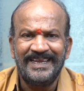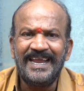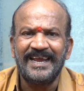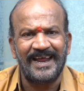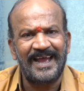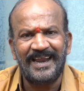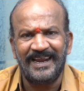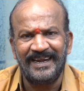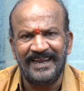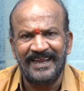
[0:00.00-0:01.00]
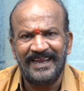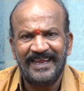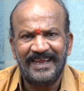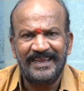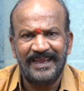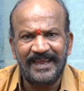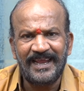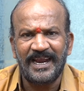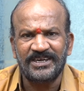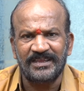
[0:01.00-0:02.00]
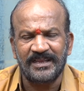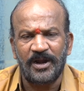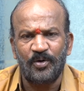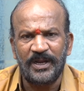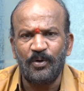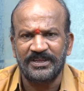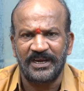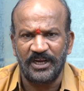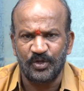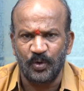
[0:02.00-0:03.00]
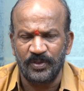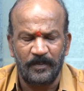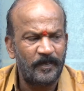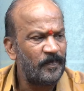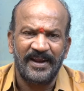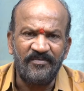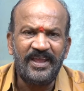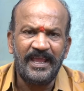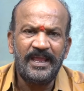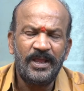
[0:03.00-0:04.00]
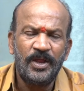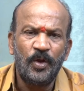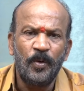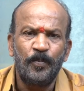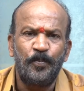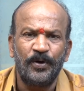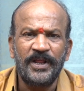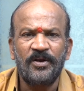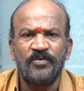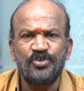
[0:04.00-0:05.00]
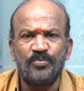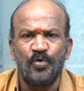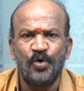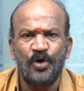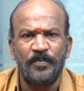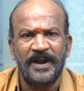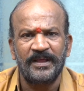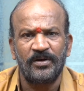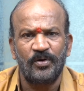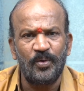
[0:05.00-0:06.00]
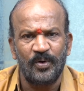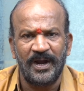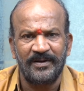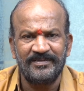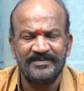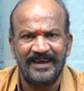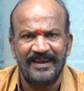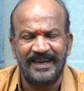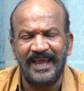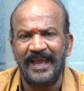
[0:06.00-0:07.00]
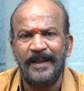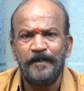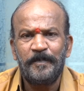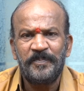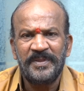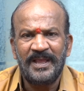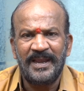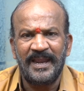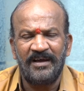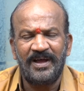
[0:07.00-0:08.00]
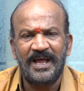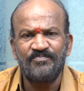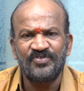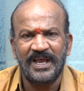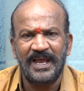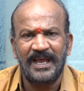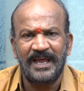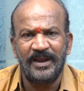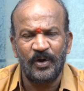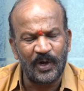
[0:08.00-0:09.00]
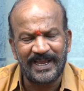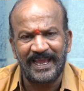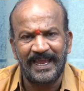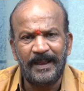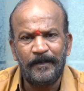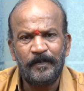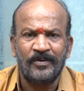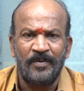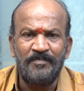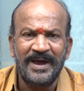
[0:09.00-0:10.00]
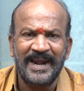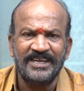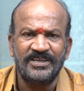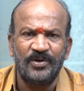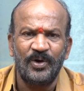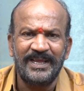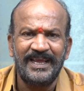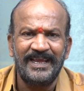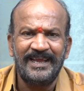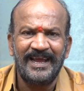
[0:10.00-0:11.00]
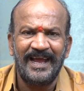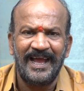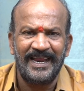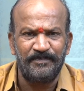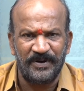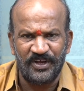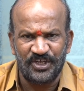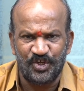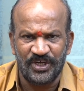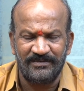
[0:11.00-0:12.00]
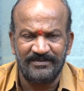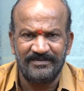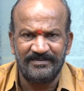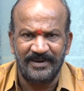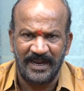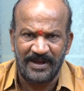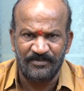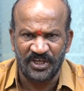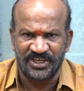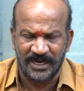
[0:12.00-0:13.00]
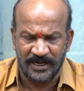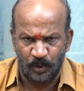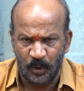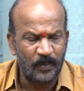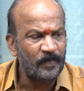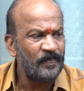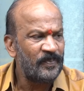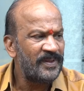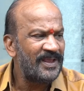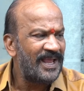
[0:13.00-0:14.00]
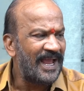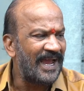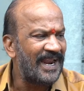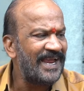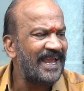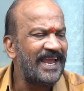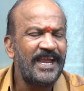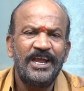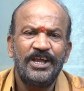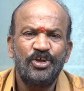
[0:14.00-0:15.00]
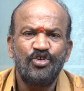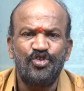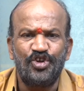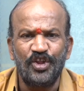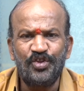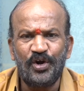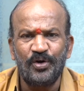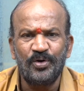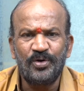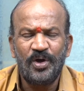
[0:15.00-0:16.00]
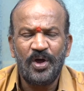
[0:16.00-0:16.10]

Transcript: ఈ గ్రహాలన్నీ ఏ ఏ నక్షత్రాలు ఉన్నాయో ఒకసారి తెలుసుకుందాం రవి పునర్వసు మూడో పాదంలో ఉన్నాడు అంటే నవాంశలోకి కుంభరాశిలోకి ఆయన ప్రవేశించాడు నవాంశ చక్రంలో అలాగే చంద్రుడు